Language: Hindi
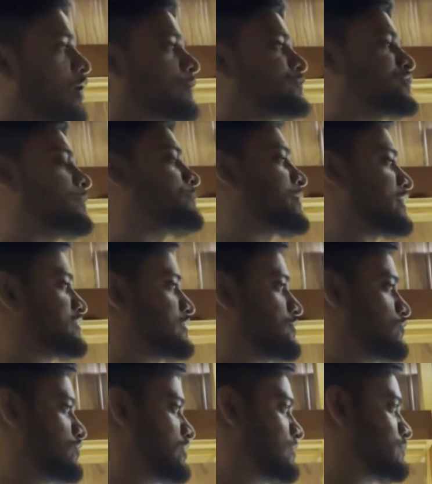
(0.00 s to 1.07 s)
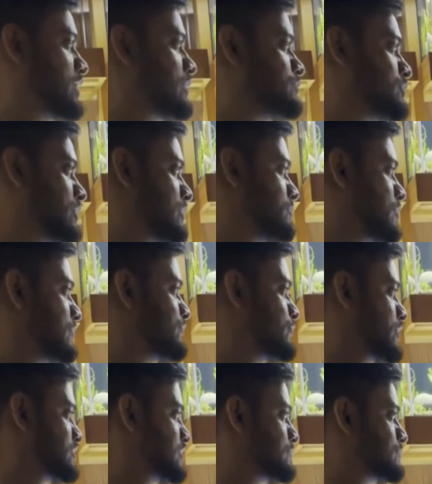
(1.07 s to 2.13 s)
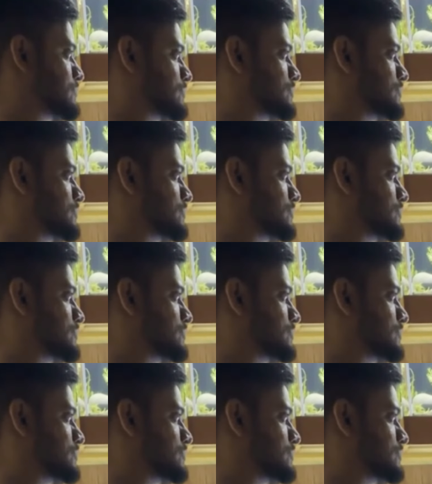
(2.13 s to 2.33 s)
वो आप शिप कैसे करोगे आप आप फॉर um, एग्जांपल